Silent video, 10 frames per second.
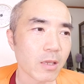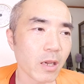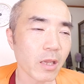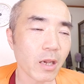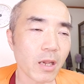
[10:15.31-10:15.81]

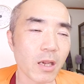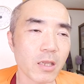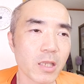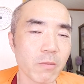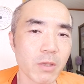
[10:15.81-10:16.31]
やや
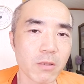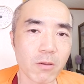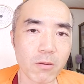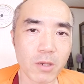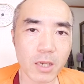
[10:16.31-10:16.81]
カニ味
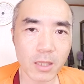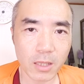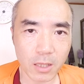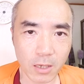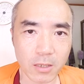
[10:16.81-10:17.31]
噌寄りか
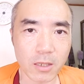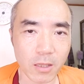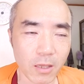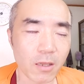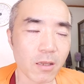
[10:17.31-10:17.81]
なって感じだ
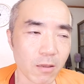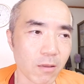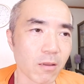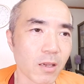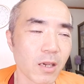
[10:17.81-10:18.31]
ね。う
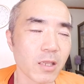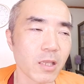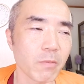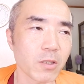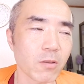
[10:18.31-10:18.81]
ん、
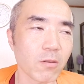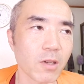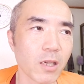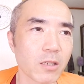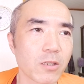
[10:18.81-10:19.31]
カニ味噌と
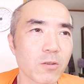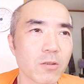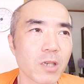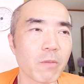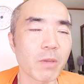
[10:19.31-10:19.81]
褐
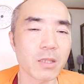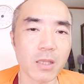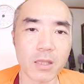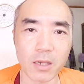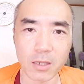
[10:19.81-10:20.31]
色が混
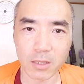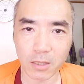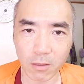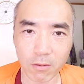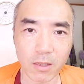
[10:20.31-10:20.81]
ざった感じっ
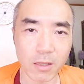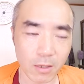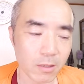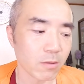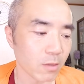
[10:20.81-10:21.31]
ていうのかな。
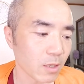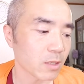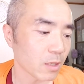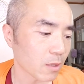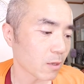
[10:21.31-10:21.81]
そんな感
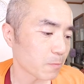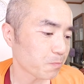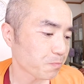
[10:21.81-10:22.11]
じだった。